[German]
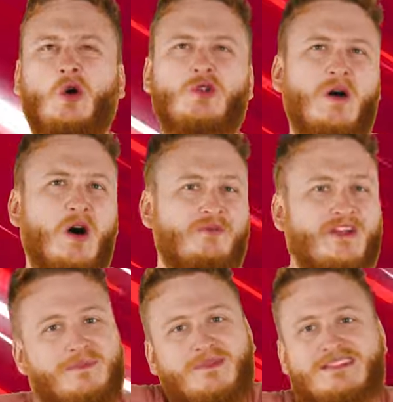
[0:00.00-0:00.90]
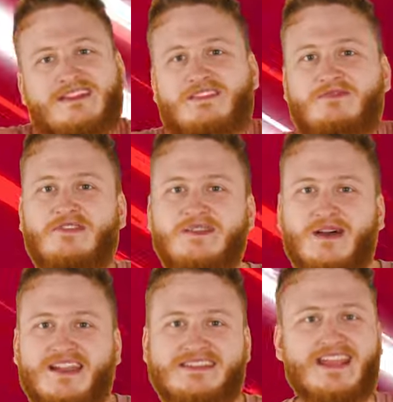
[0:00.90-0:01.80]
Und überhaupt fragt man sich, wie
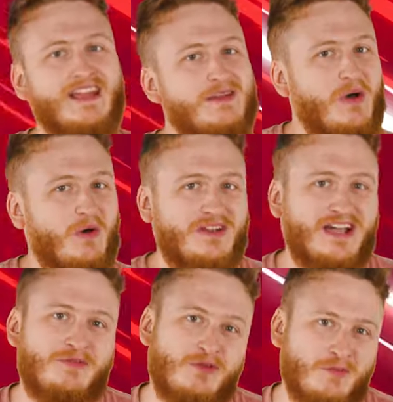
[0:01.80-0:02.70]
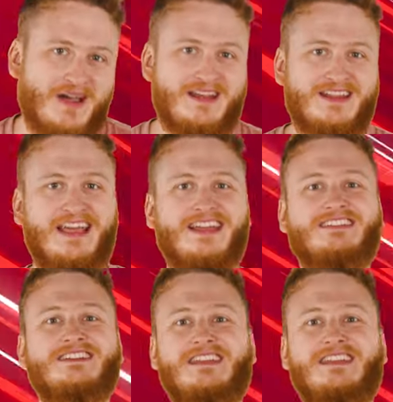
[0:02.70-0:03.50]
man eine Serie bauen kann um einen Charakter,